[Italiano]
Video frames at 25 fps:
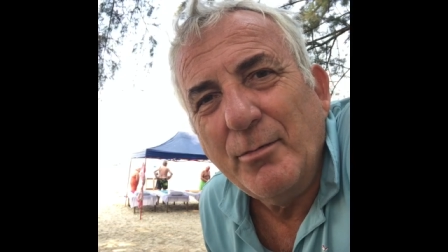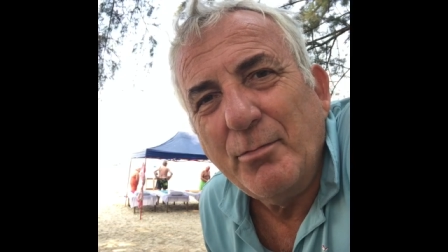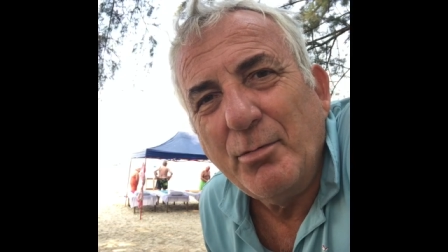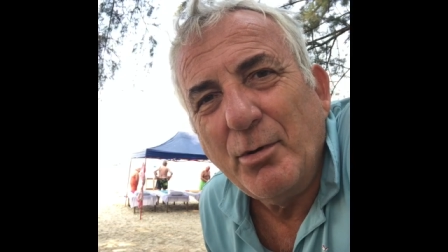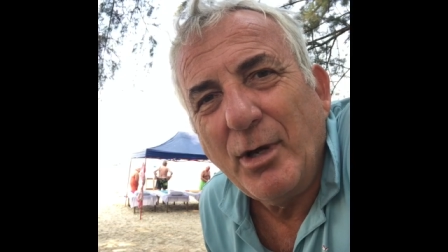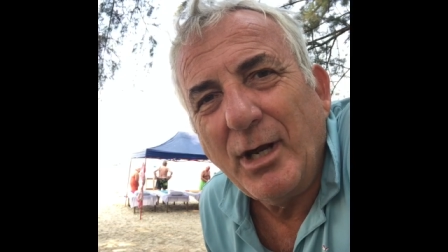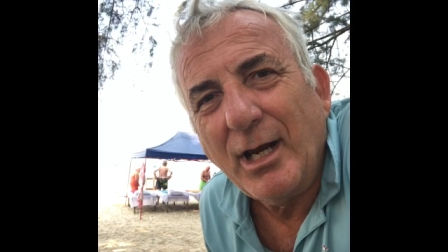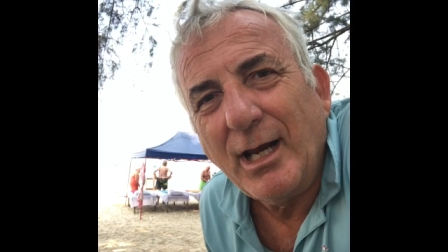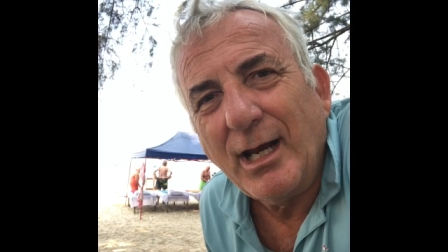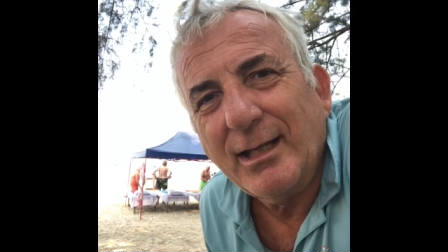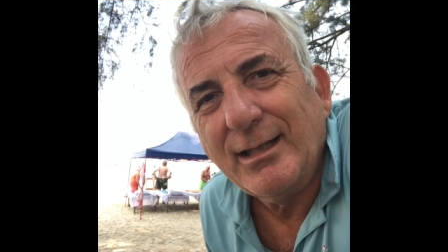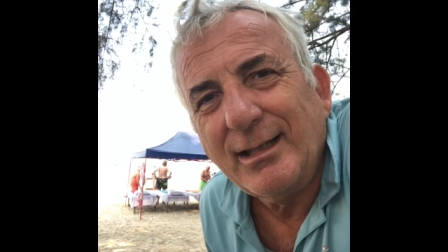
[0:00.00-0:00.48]
più
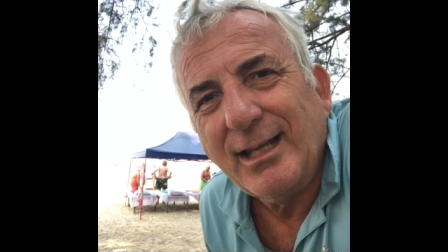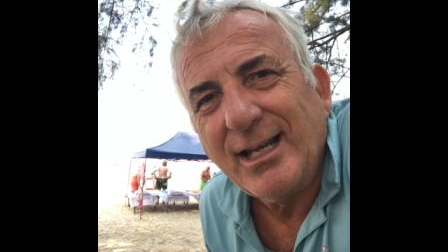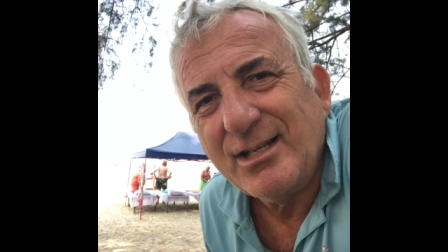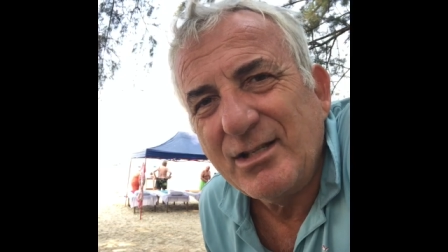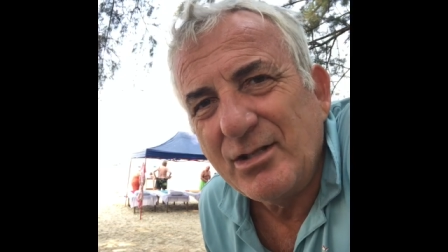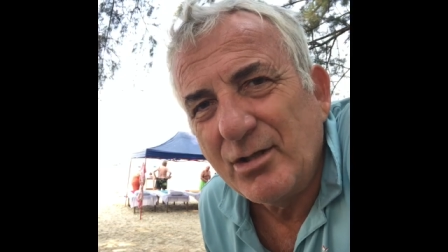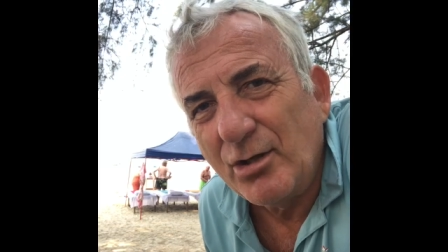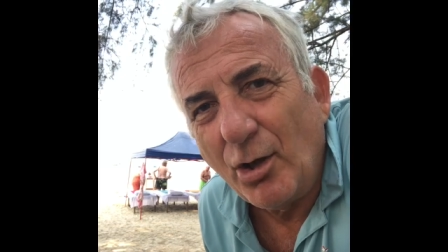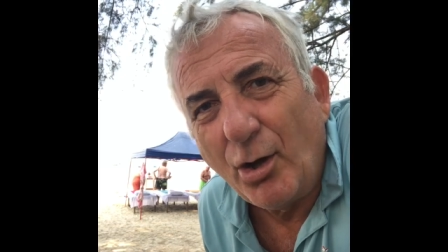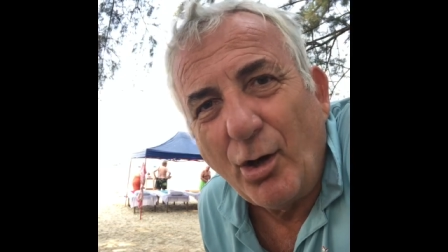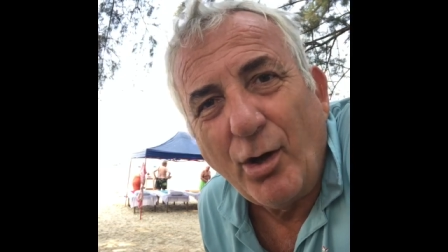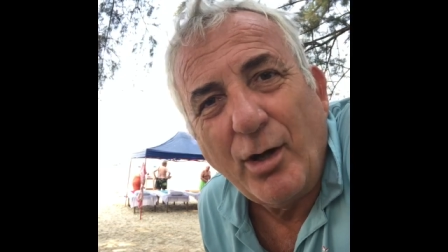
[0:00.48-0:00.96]
legata a
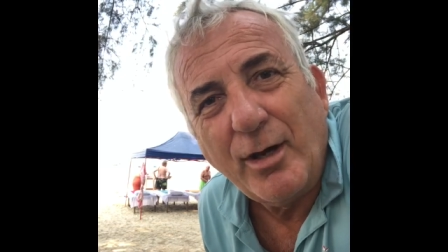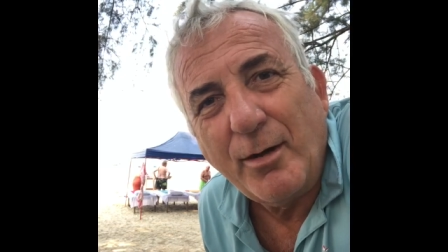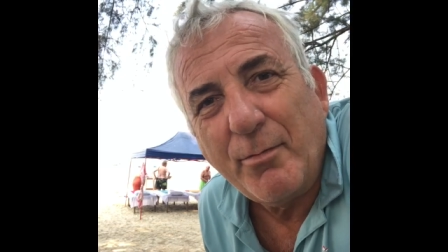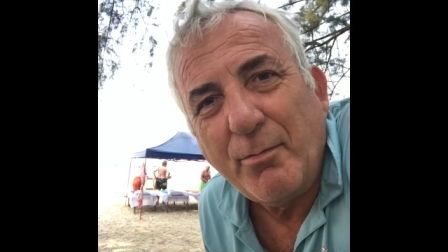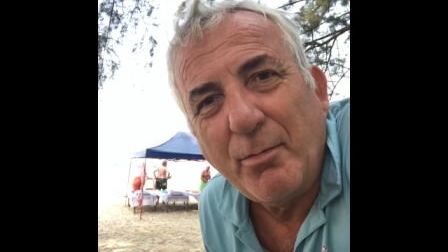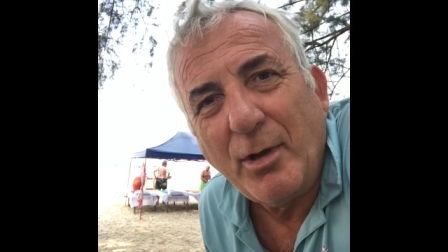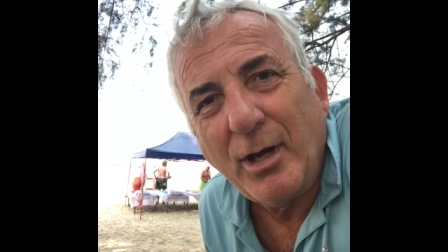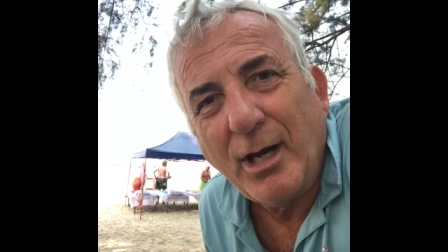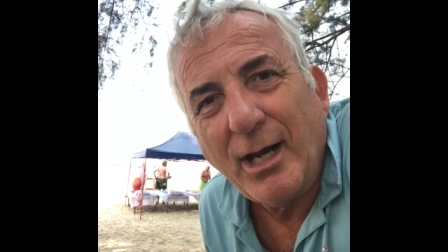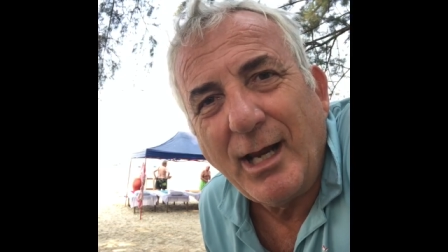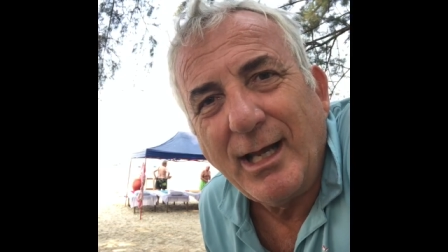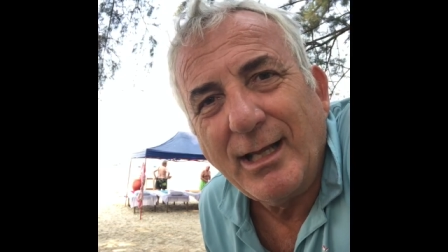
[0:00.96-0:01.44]
storie,
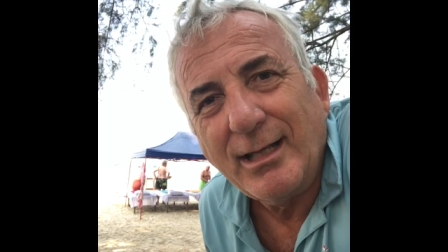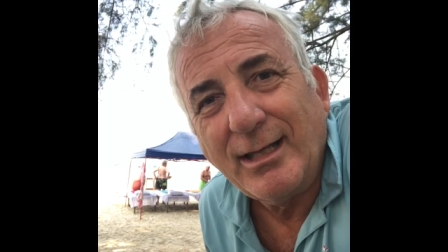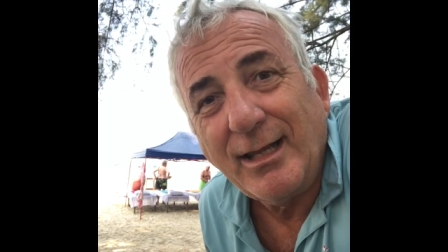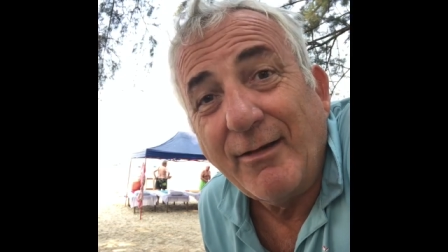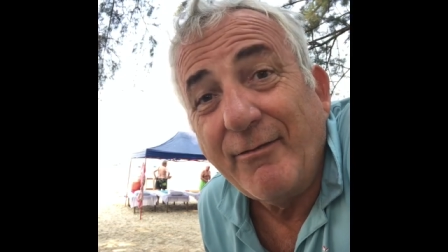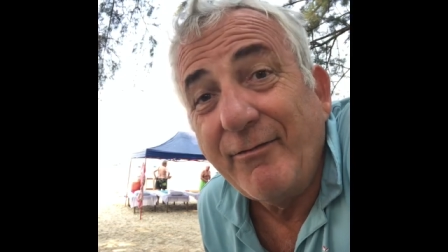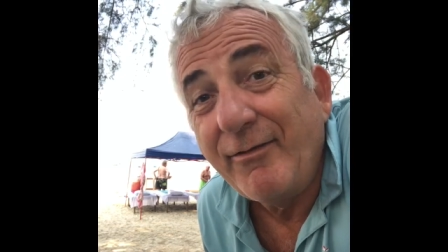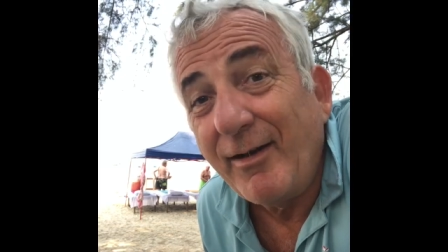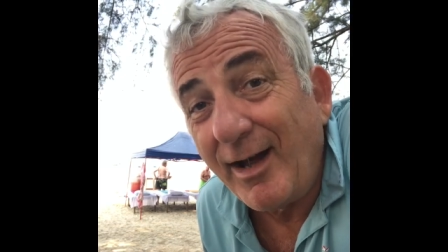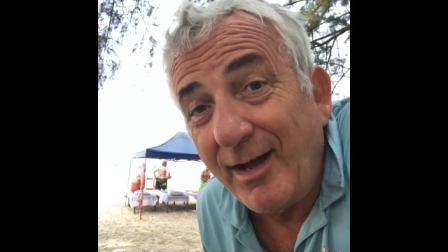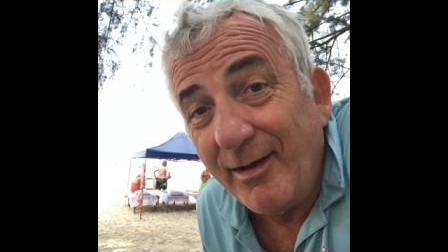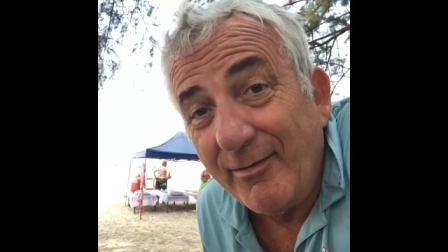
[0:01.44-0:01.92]
più legata a
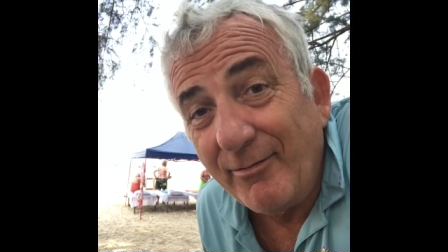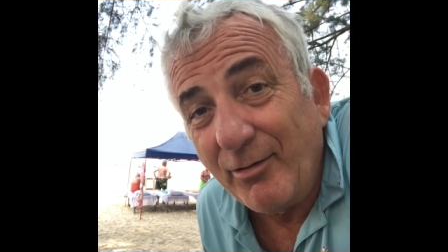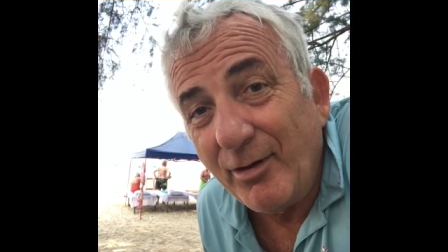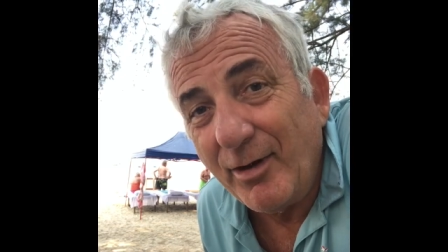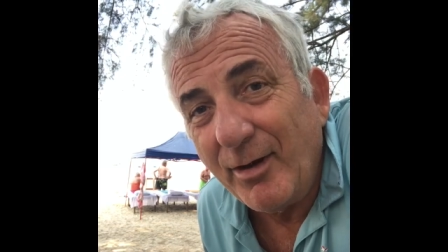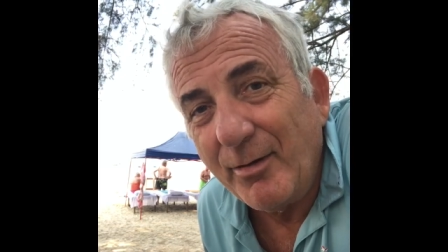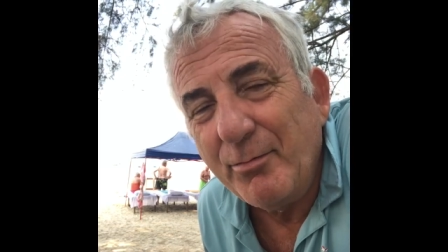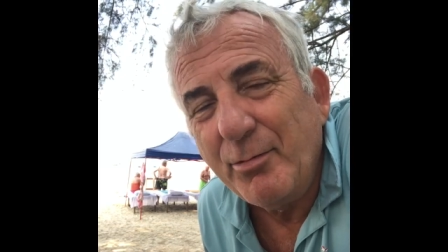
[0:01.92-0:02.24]
favole,